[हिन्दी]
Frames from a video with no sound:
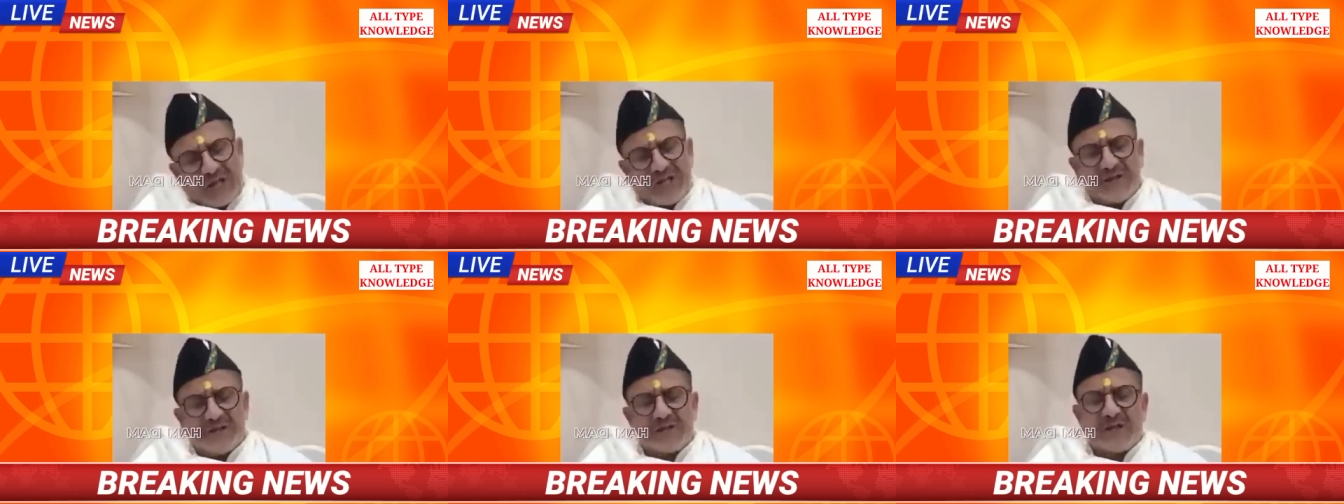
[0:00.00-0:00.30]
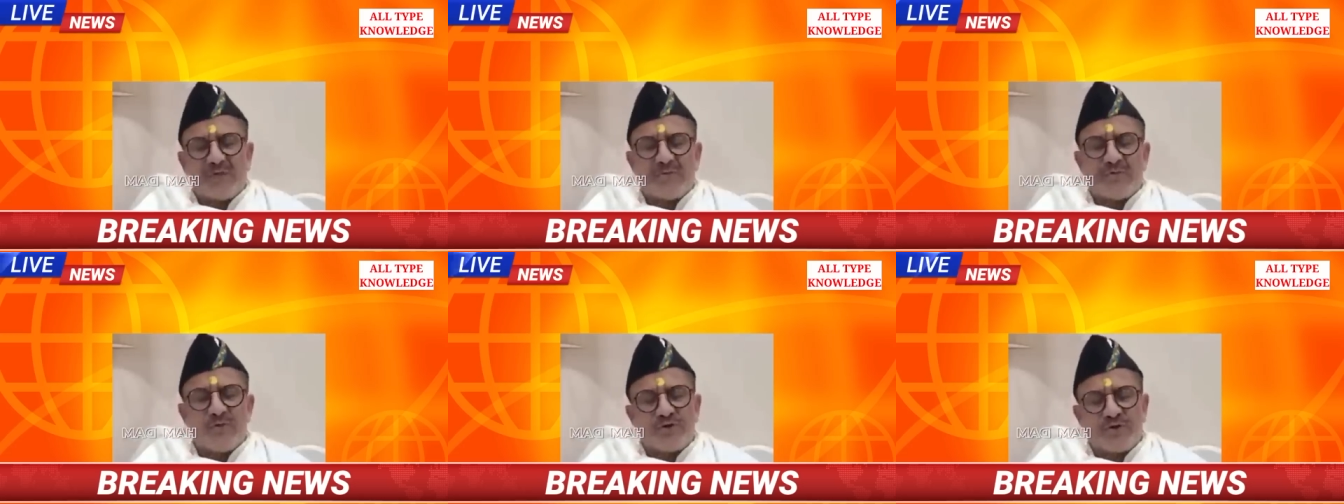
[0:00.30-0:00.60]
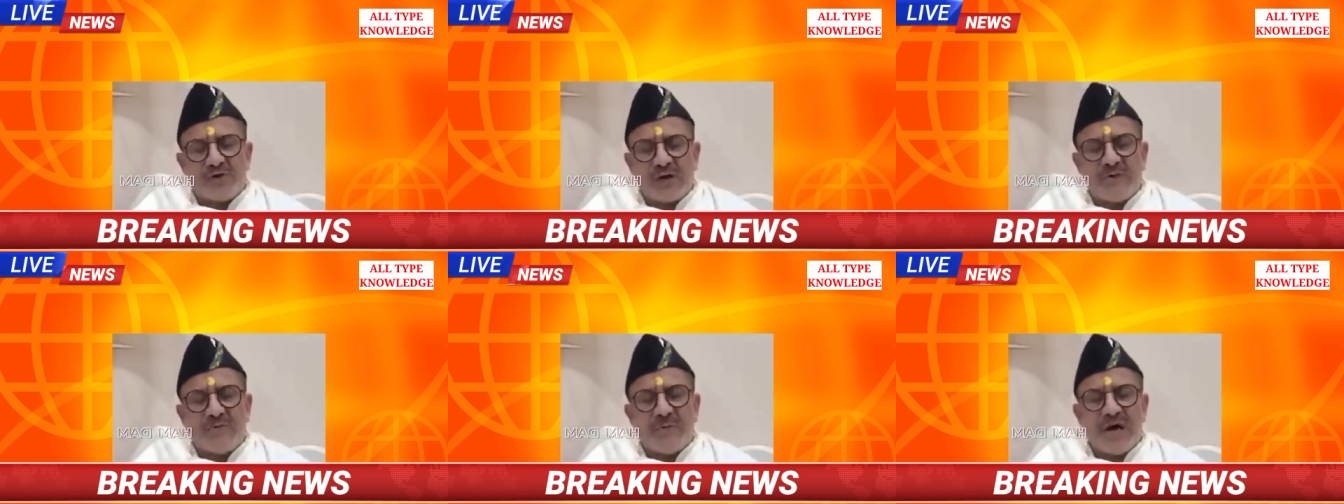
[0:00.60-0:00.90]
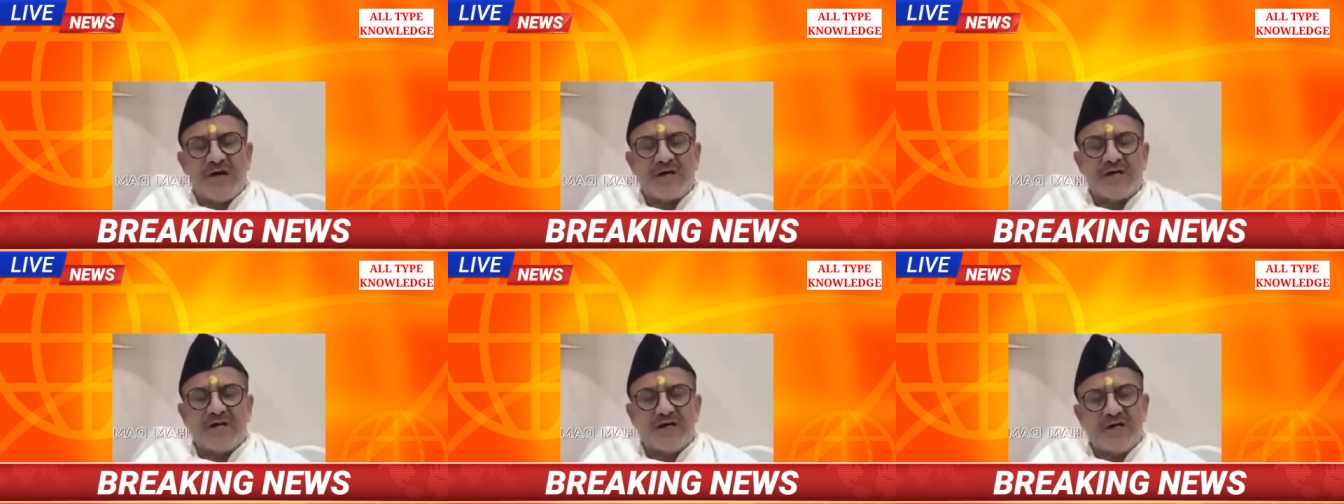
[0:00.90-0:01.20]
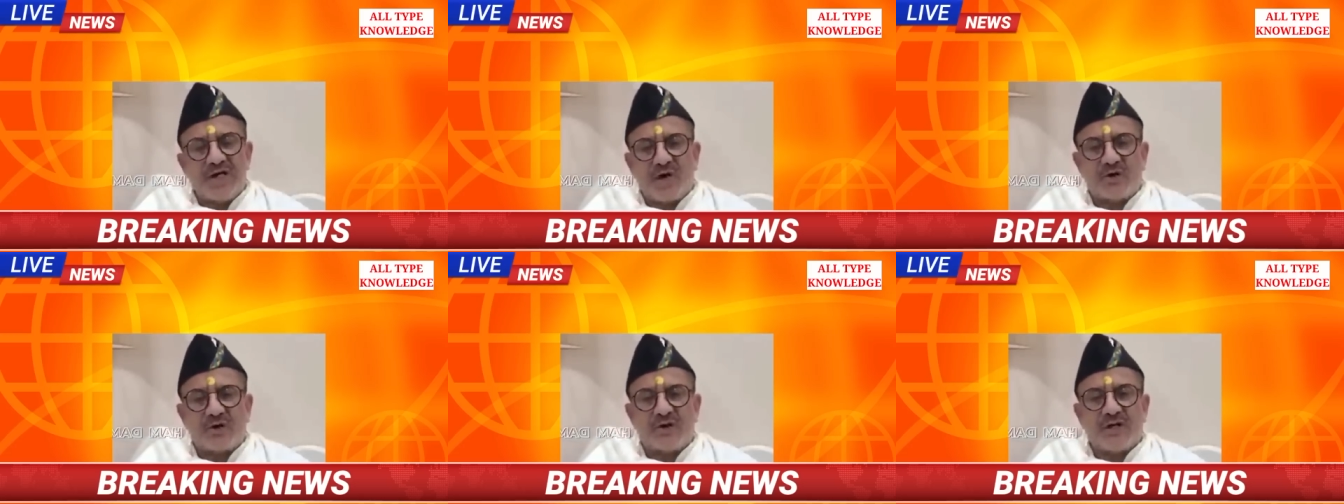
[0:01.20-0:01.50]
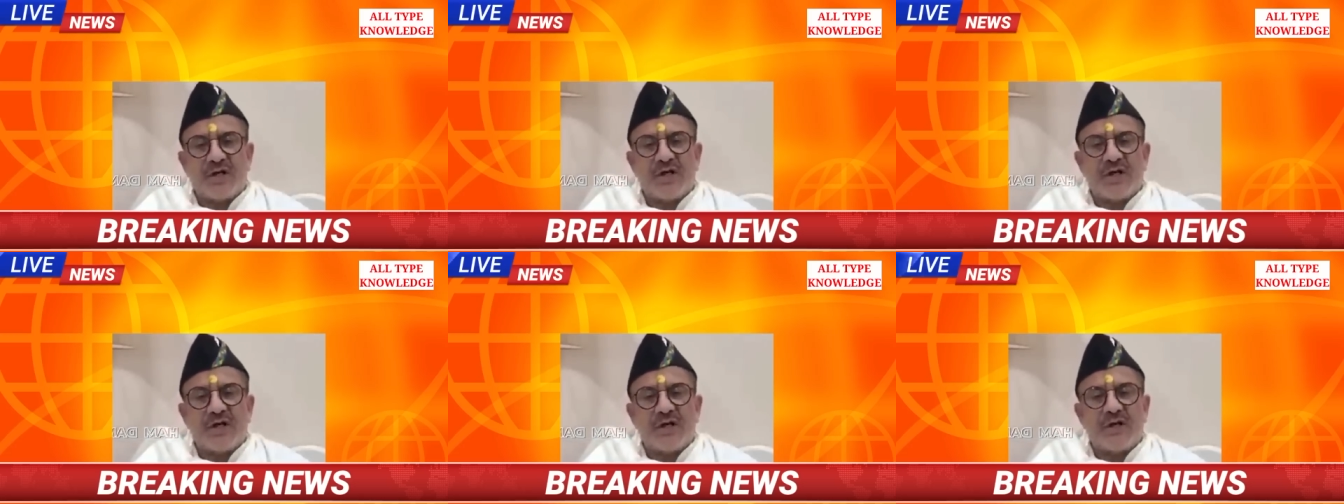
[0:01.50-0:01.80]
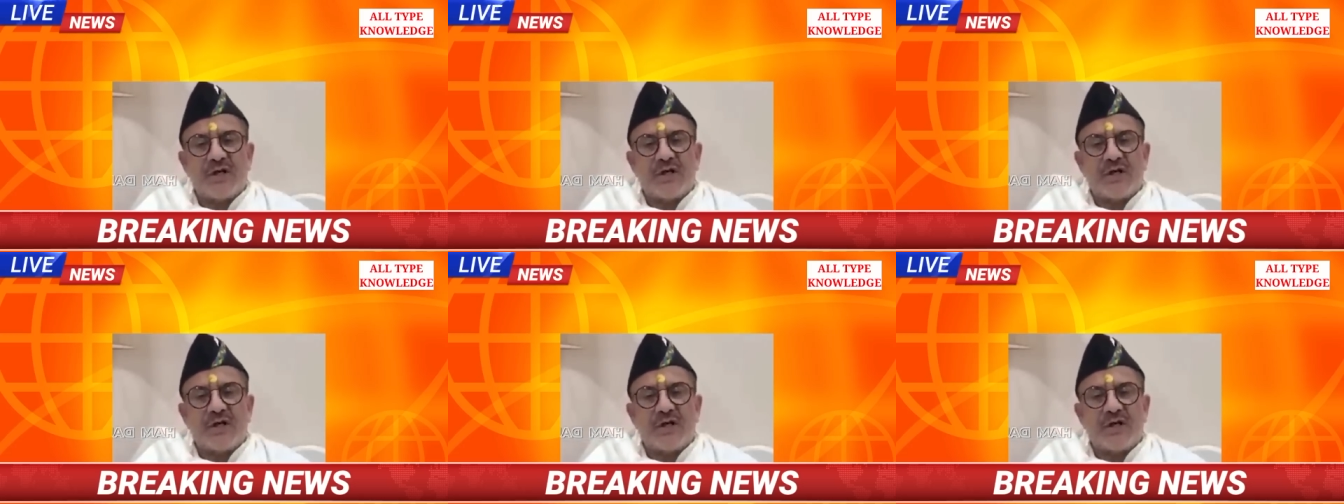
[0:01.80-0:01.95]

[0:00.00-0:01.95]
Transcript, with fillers: ज्यादातर मुसलमान की औरतें